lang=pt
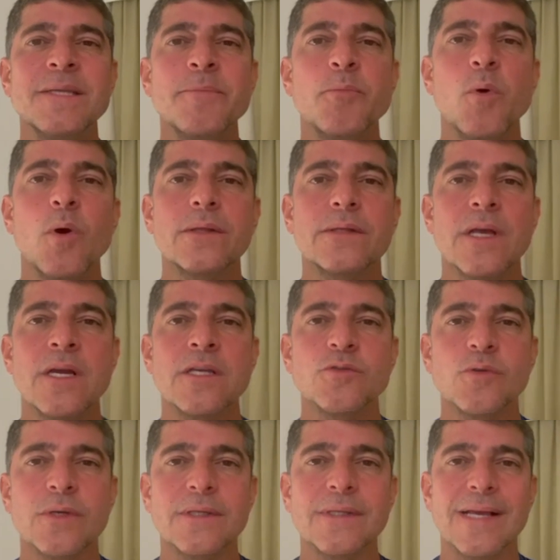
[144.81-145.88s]
importante
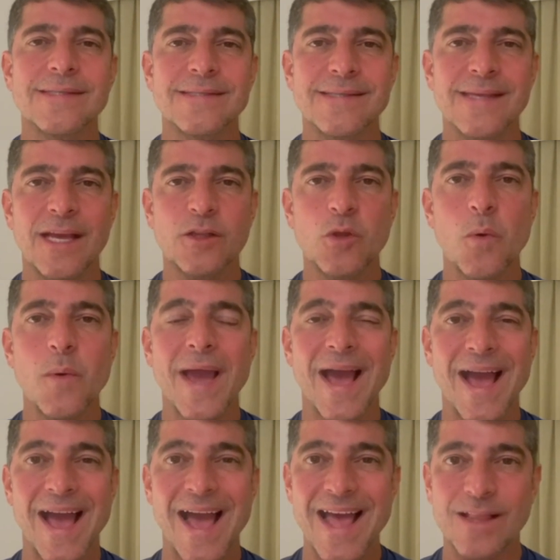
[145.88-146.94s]
do que dar certo ou
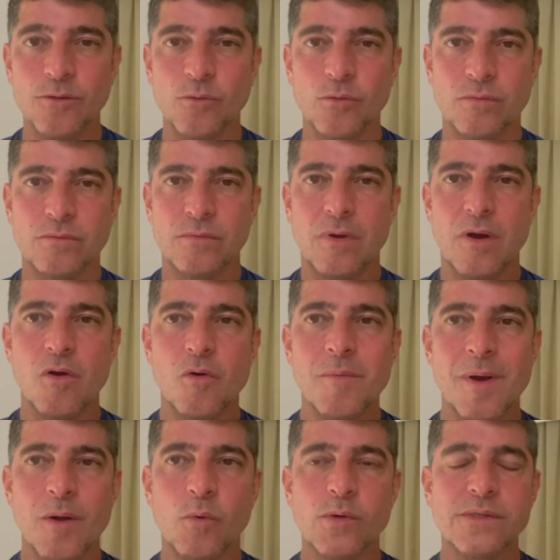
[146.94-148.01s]
errado
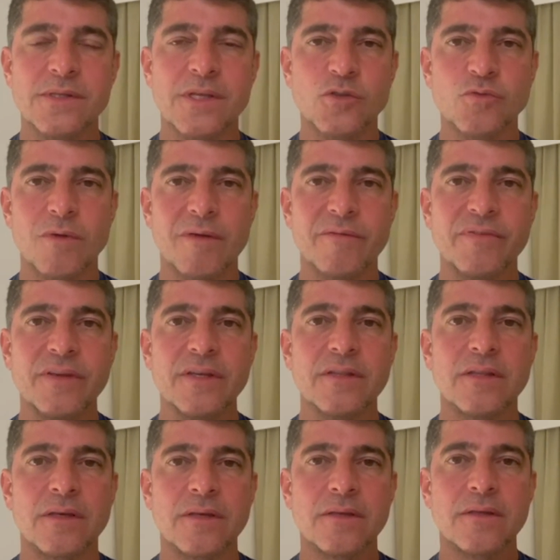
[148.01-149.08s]
alguma coisa na sua
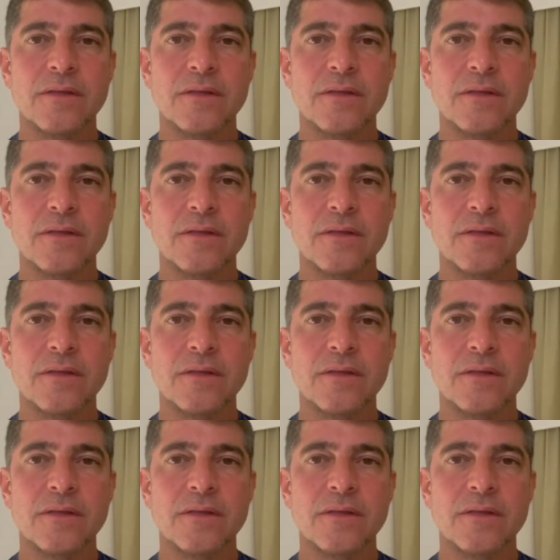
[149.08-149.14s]
vida